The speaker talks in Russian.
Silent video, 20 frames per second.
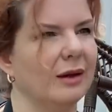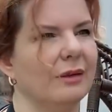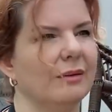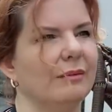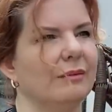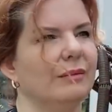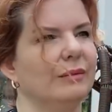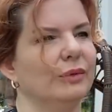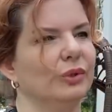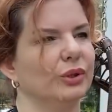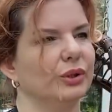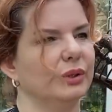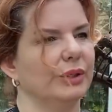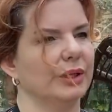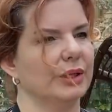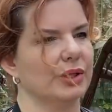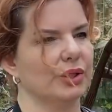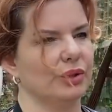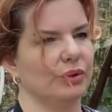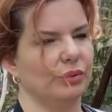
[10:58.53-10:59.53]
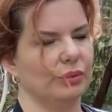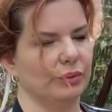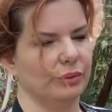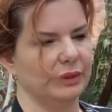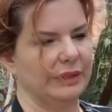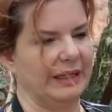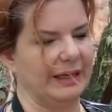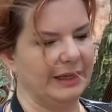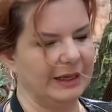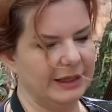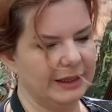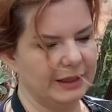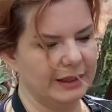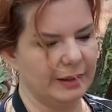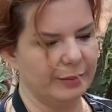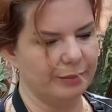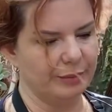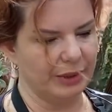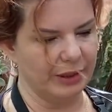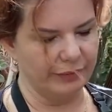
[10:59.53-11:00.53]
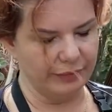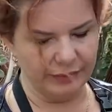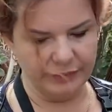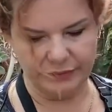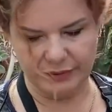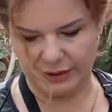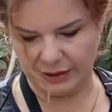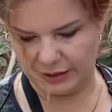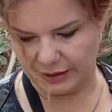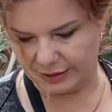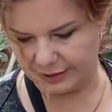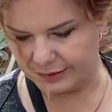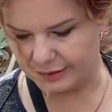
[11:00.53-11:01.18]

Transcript: Вот, так что на это прививки и